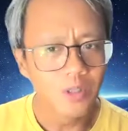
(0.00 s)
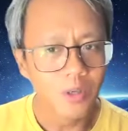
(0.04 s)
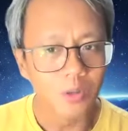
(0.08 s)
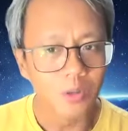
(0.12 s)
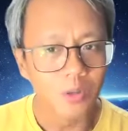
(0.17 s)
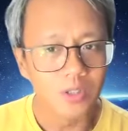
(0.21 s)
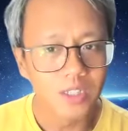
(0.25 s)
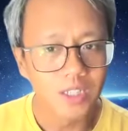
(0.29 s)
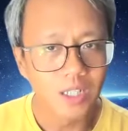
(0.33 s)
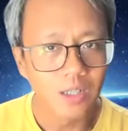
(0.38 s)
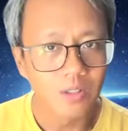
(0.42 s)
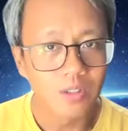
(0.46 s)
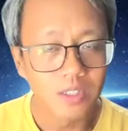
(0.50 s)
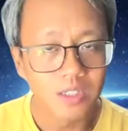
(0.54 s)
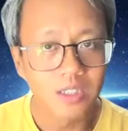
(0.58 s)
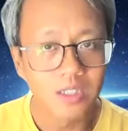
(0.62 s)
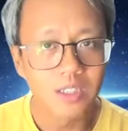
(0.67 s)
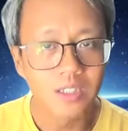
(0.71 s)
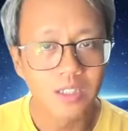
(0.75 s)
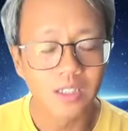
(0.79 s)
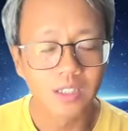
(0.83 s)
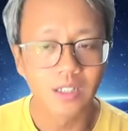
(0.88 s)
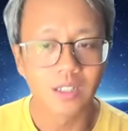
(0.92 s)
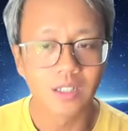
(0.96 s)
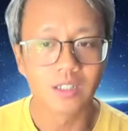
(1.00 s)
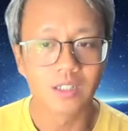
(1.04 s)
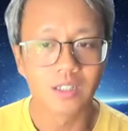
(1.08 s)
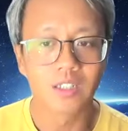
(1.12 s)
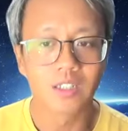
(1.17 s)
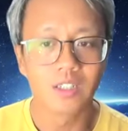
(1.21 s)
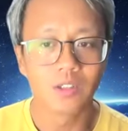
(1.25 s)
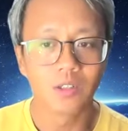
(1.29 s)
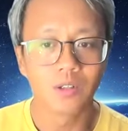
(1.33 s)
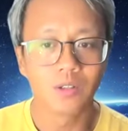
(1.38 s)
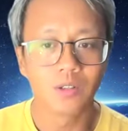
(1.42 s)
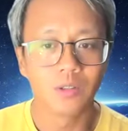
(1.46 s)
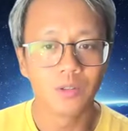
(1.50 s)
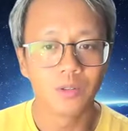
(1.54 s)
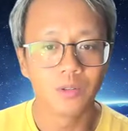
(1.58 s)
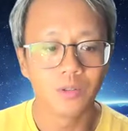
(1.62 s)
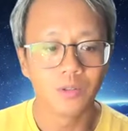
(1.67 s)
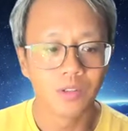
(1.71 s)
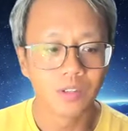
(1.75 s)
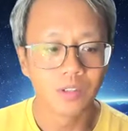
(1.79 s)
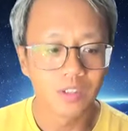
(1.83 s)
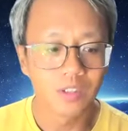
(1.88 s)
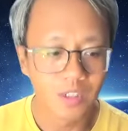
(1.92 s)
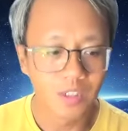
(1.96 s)
有效的事业成长系统
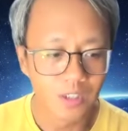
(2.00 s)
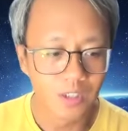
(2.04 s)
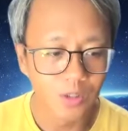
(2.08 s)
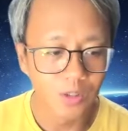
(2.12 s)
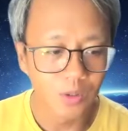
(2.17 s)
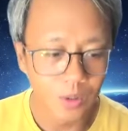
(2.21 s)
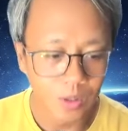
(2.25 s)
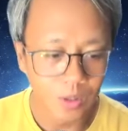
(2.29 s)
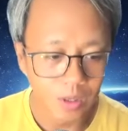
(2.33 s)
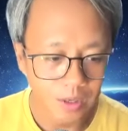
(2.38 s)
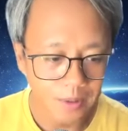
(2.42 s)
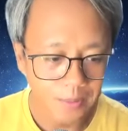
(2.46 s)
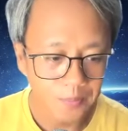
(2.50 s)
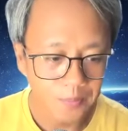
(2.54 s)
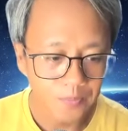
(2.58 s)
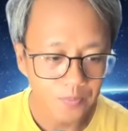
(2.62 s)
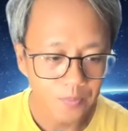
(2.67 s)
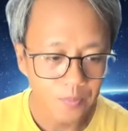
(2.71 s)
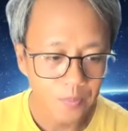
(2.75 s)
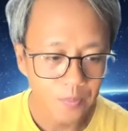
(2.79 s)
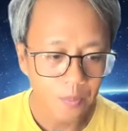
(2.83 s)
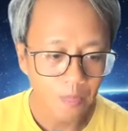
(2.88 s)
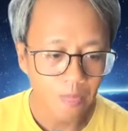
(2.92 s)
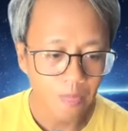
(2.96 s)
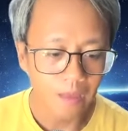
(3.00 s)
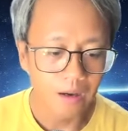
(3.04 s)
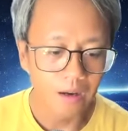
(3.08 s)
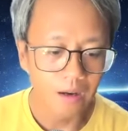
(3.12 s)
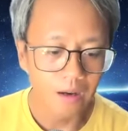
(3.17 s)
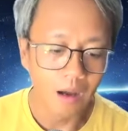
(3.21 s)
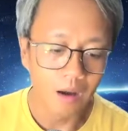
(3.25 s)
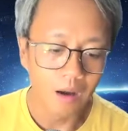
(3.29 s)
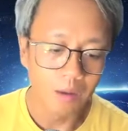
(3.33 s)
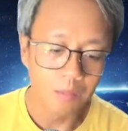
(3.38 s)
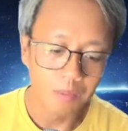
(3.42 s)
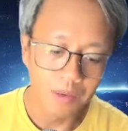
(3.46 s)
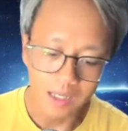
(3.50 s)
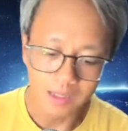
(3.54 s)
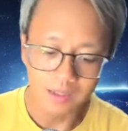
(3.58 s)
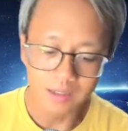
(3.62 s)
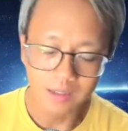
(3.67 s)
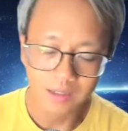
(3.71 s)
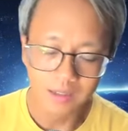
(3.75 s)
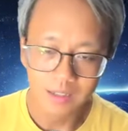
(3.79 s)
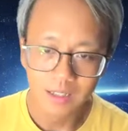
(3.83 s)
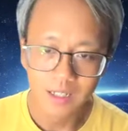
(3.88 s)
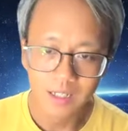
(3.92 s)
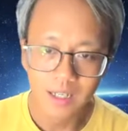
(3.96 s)
与策略。然后 Plus，
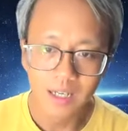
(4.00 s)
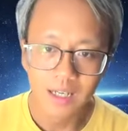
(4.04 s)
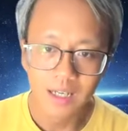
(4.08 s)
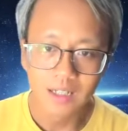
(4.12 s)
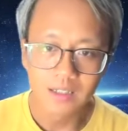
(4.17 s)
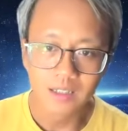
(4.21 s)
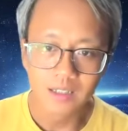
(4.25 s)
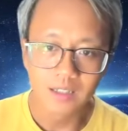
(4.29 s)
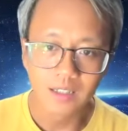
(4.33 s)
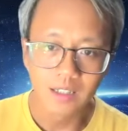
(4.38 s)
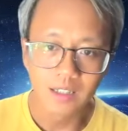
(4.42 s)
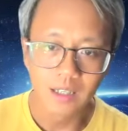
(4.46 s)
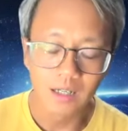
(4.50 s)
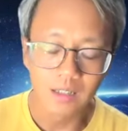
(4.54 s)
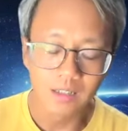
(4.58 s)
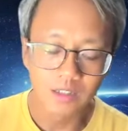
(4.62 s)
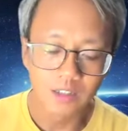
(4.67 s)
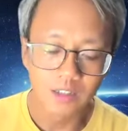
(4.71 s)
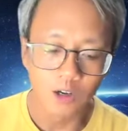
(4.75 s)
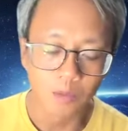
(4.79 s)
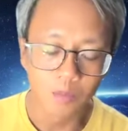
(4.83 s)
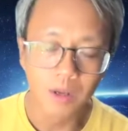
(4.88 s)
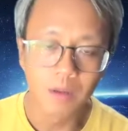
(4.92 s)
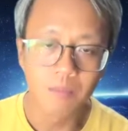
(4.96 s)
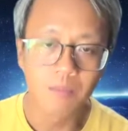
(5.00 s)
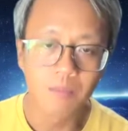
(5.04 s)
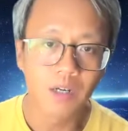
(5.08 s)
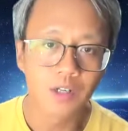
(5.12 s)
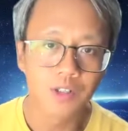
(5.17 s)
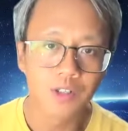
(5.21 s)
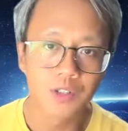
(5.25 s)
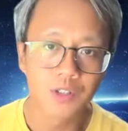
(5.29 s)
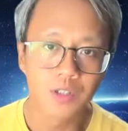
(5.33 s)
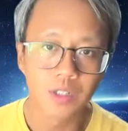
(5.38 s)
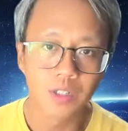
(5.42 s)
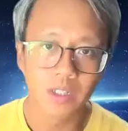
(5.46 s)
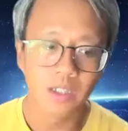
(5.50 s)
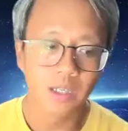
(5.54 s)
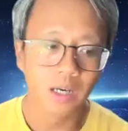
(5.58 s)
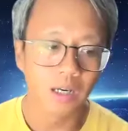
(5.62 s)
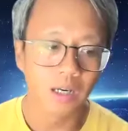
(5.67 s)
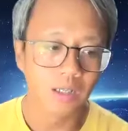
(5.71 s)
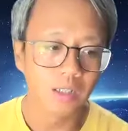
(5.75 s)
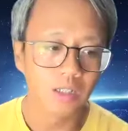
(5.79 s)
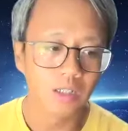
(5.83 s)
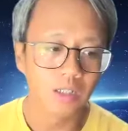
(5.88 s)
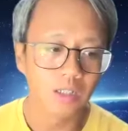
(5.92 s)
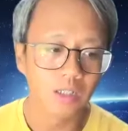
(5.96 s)
这是一堂找面包屑的一
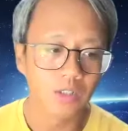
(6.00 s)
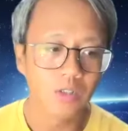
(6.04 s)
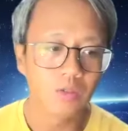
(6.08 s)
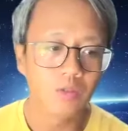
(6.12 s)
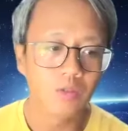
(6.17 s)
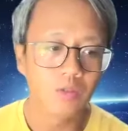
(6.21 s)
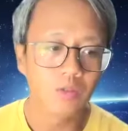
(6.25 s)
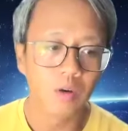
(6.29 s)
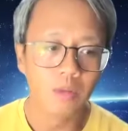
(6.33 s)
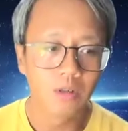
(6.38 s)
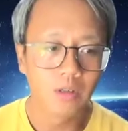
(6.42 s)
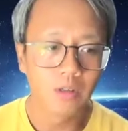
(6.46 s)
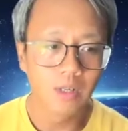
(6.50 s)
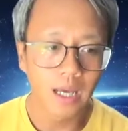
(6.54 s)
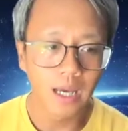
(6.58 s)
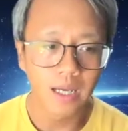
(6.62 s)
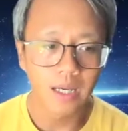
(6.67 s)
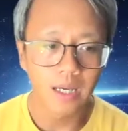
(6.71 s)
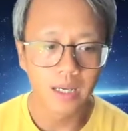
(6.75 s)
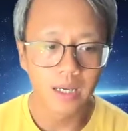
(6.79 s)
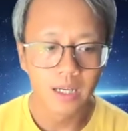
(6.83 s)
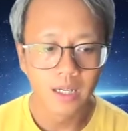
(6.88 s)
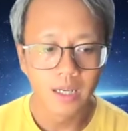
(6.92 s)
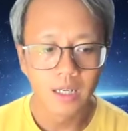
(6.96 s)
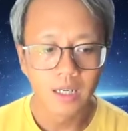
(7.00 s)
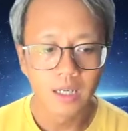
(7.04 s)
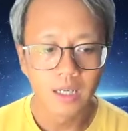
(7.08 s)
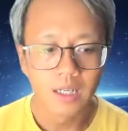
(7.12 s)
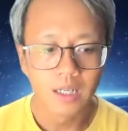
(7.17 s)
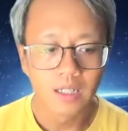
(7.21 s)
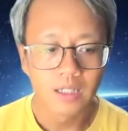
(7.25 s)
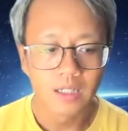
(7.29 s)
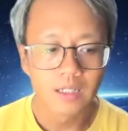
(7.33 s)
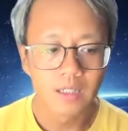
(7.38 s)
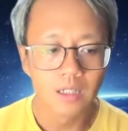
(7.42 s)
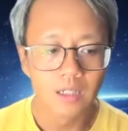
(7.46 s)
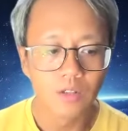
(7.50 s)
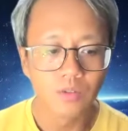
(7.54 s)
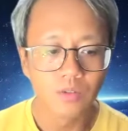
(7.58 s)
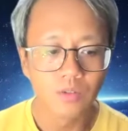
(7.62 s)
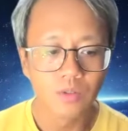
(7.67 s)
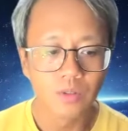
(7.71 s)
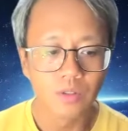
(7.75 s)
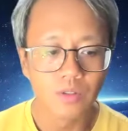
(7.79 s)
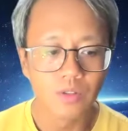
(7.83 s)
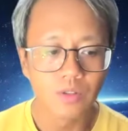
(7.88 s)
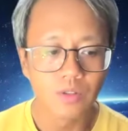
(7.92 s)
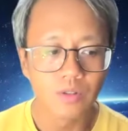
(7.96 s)
堂课，就是我们会来深
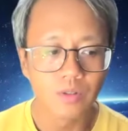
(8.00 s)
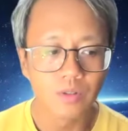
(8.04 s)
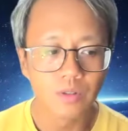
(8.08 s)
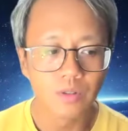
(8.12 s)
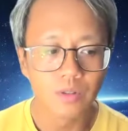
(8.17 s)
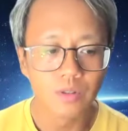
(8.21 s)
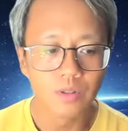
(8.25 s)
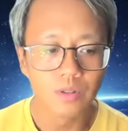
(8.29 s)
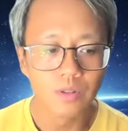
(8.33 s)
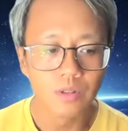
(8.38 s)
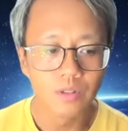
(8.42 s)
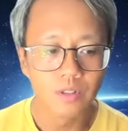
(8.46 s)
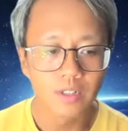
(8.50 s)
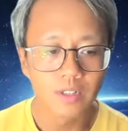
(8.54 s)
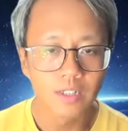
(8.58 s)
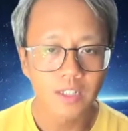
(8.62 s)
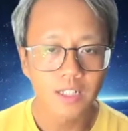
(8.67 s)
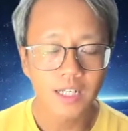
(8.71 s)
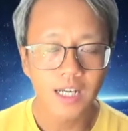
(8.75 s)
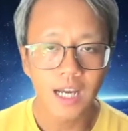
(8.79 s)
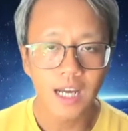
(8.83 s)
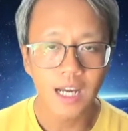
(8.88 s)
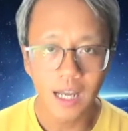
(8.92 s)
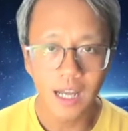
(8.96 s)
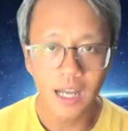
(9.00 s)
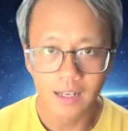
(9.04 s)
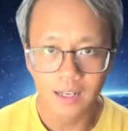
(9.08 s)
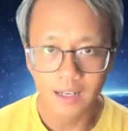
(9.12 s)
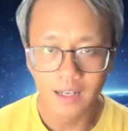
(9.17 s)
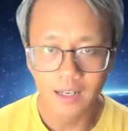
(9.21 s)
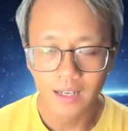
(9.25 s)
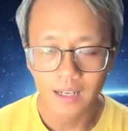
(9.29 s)
入的去看。